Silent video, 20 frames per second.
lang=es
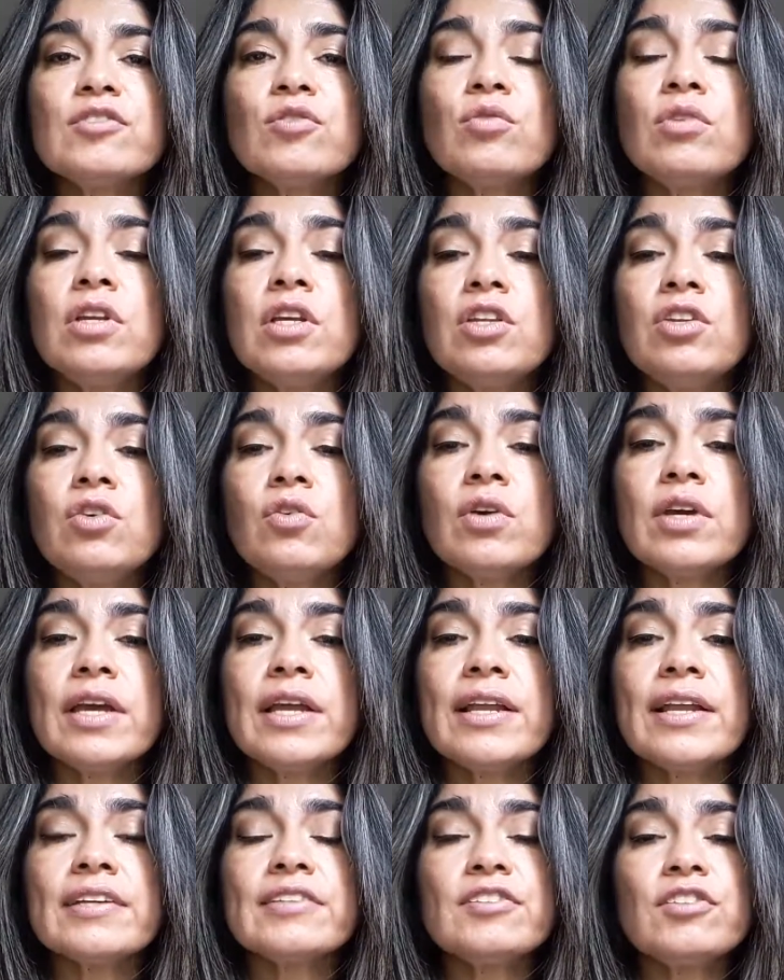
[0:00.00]
es un niño
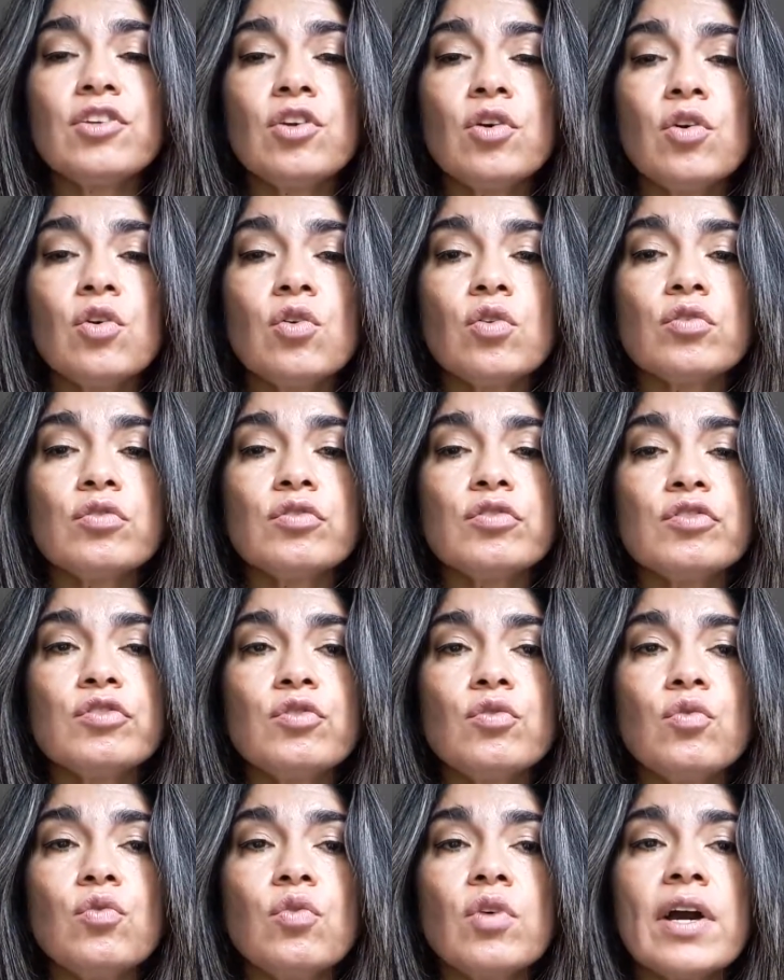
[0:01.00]
que nació con
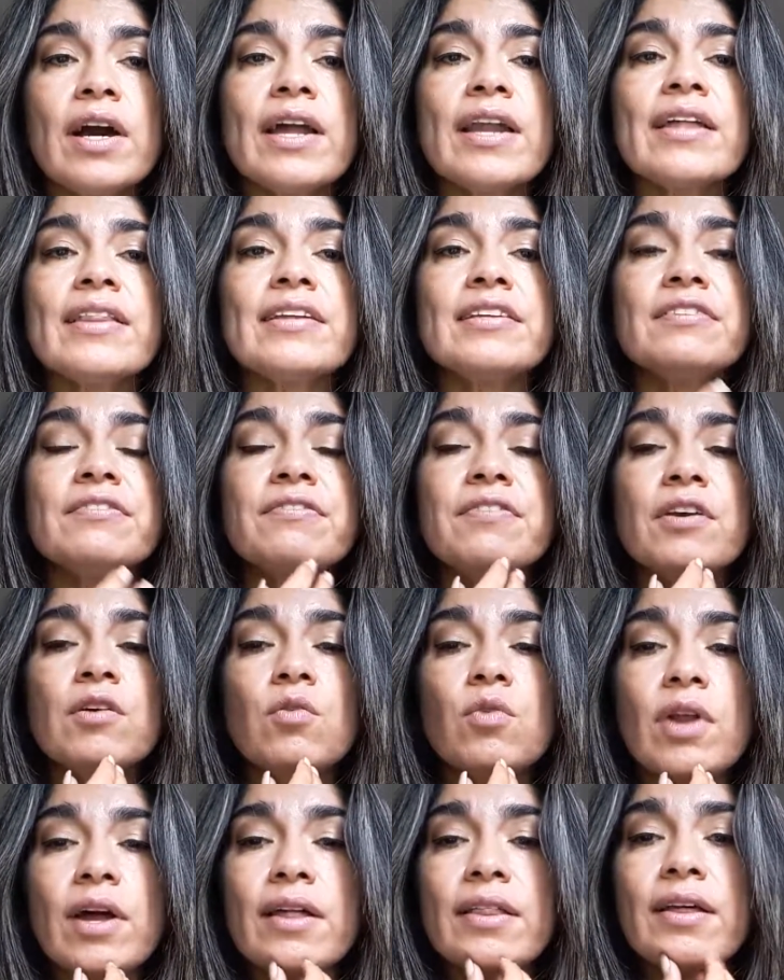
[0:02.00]
su cara
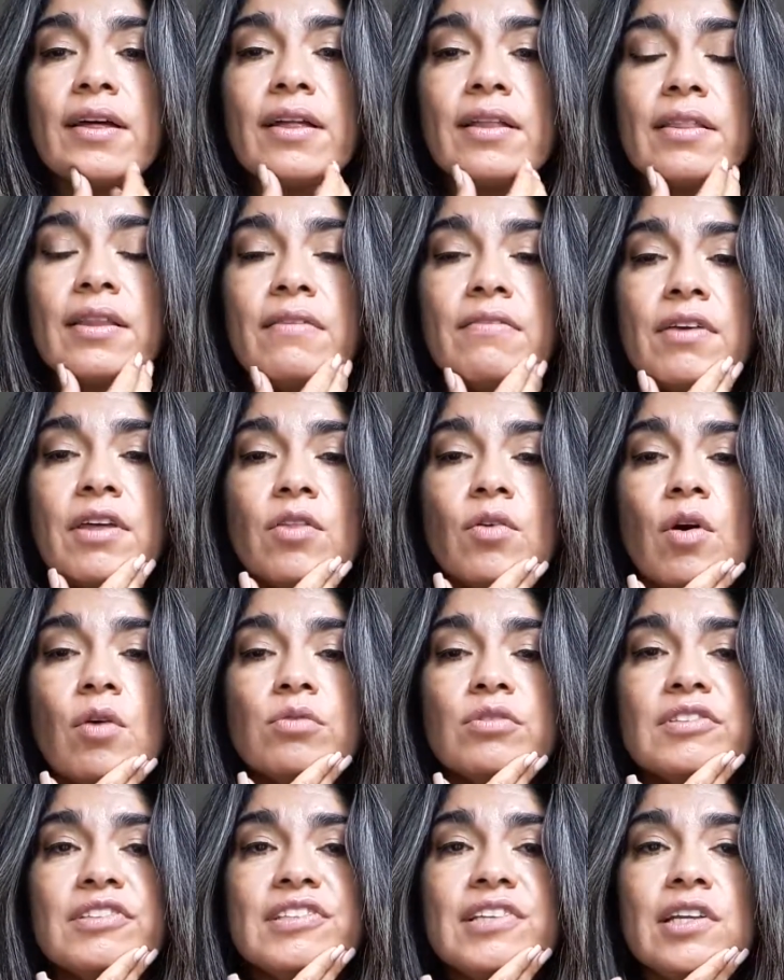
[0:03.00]
desfigurada debido a
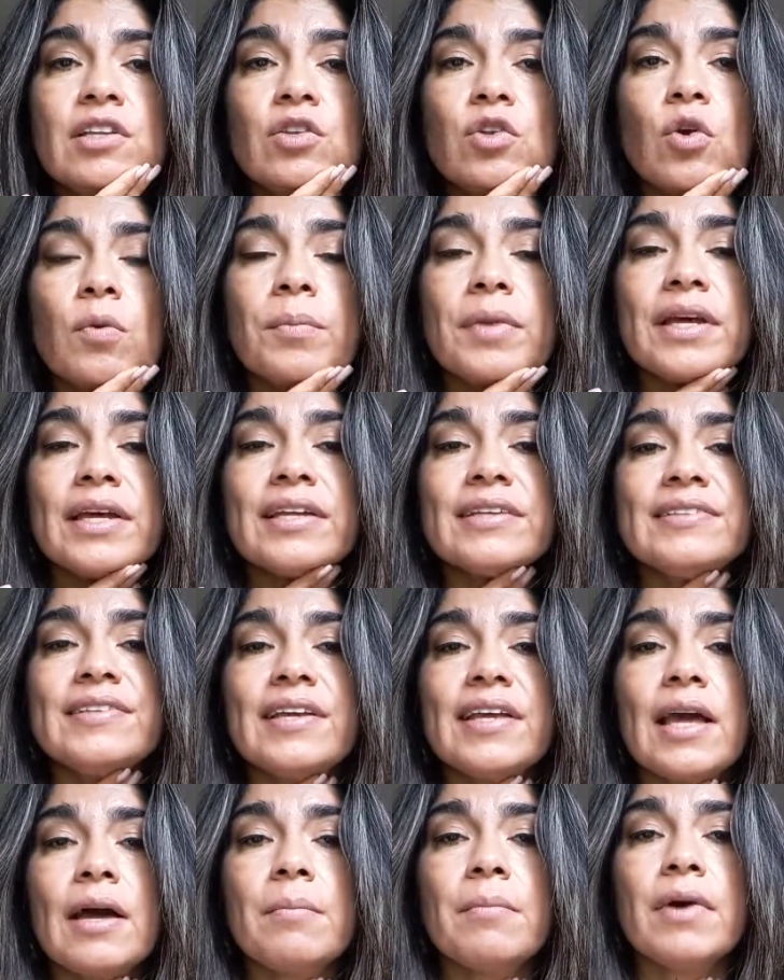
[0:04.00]
un síndrome que
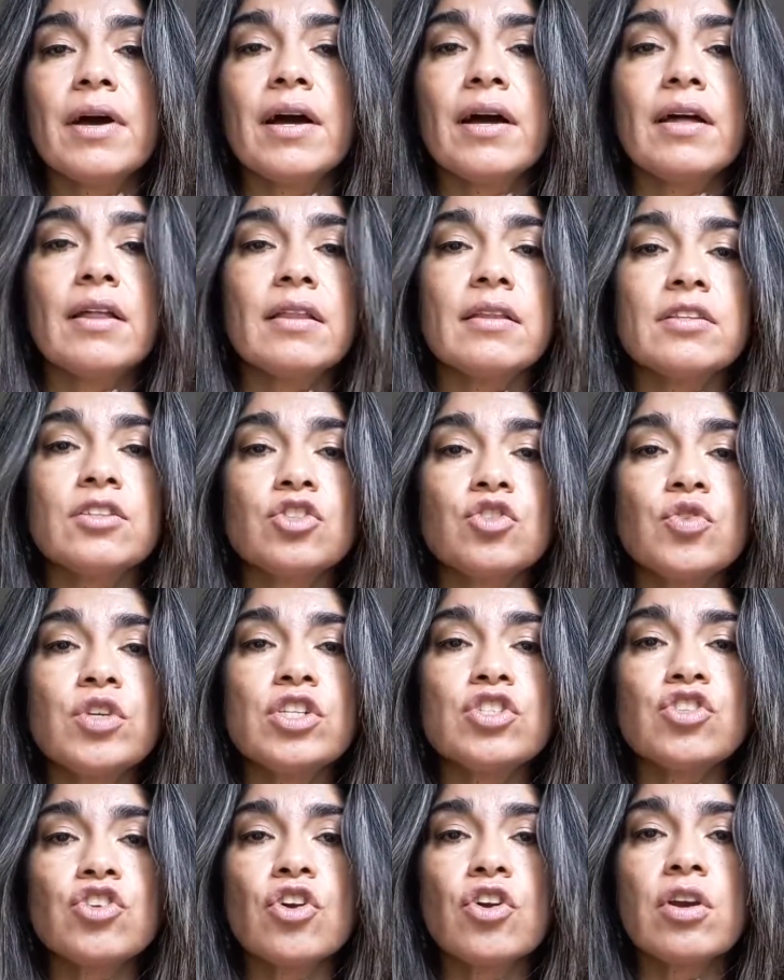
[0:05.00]
se llama
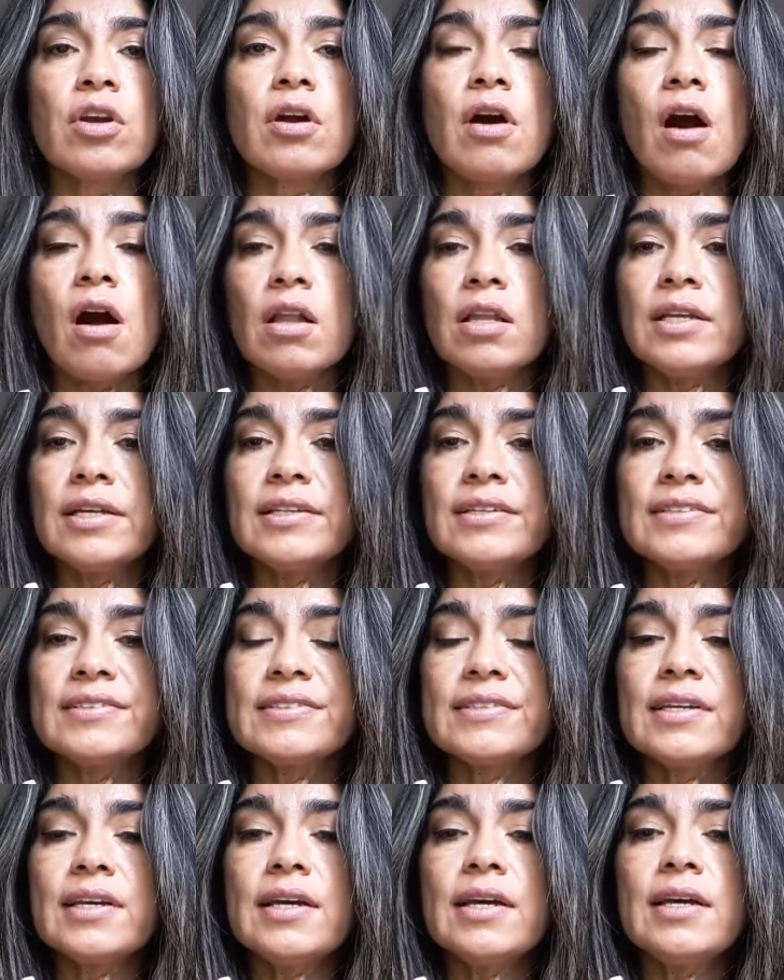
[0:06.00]
Treacher
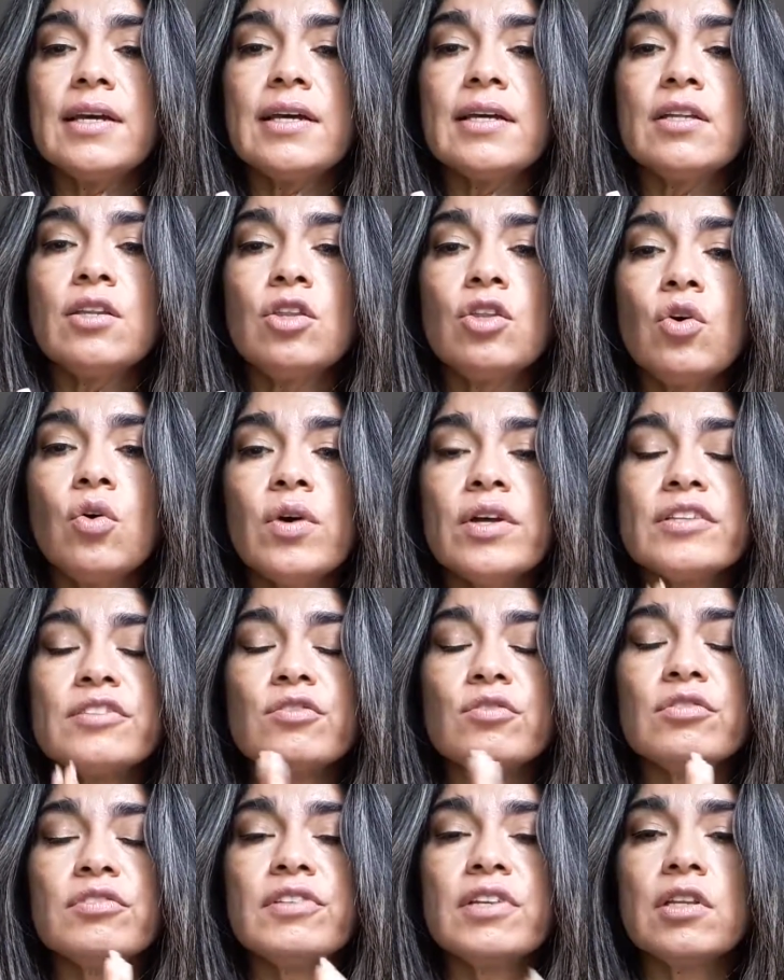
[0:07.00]
Collins. No
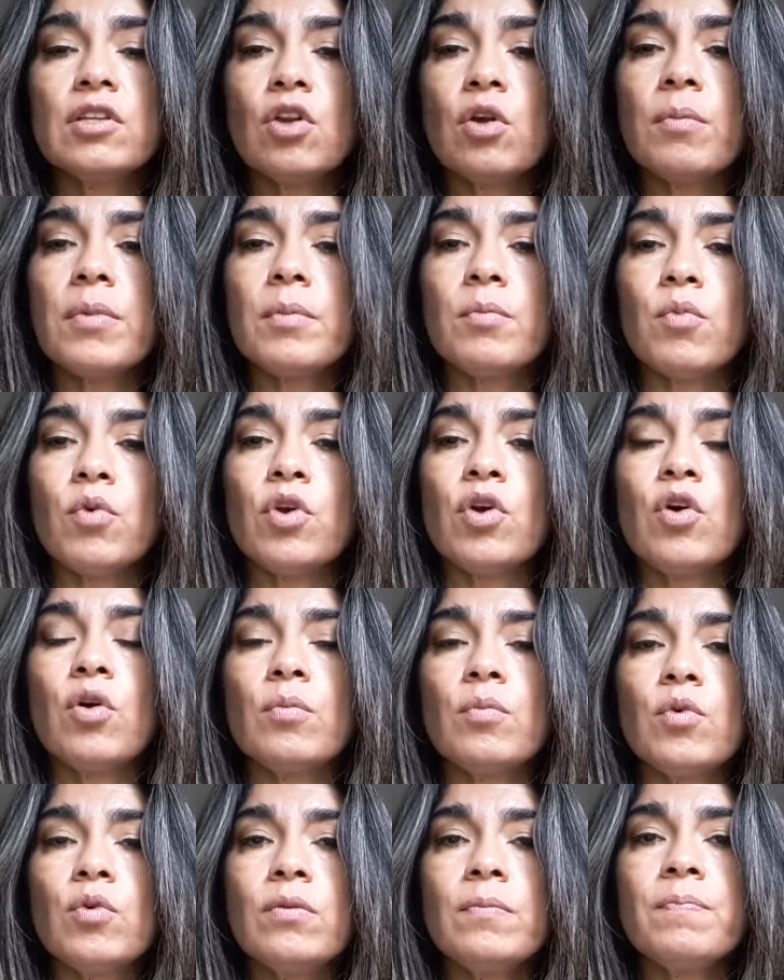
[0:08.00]
es un síndrome muy
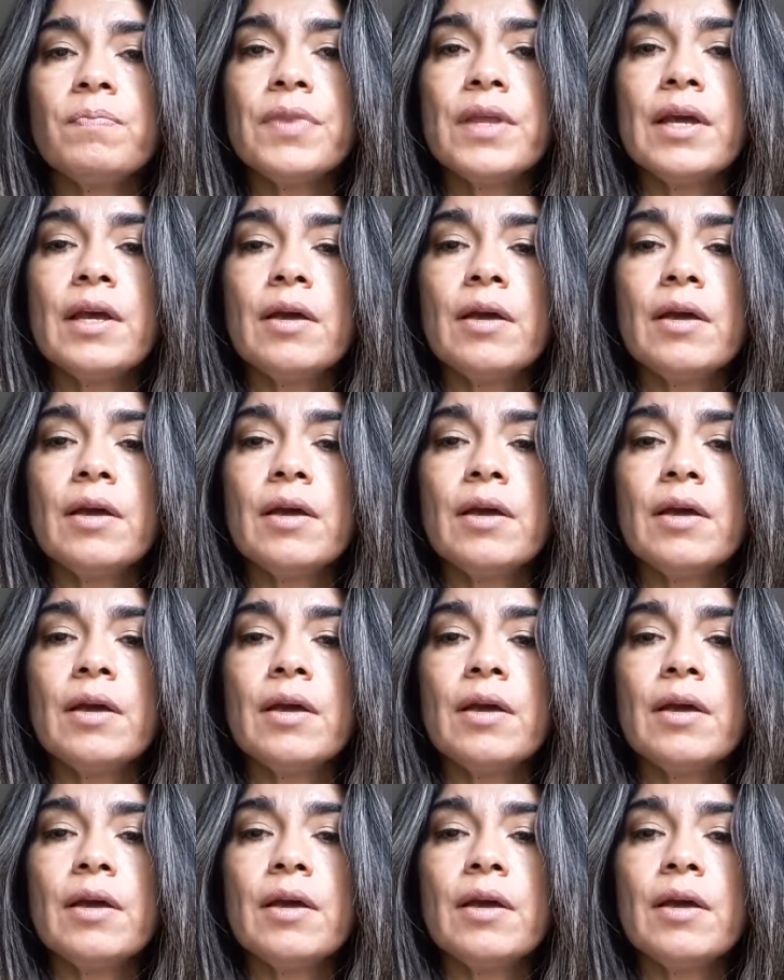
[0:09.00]
común,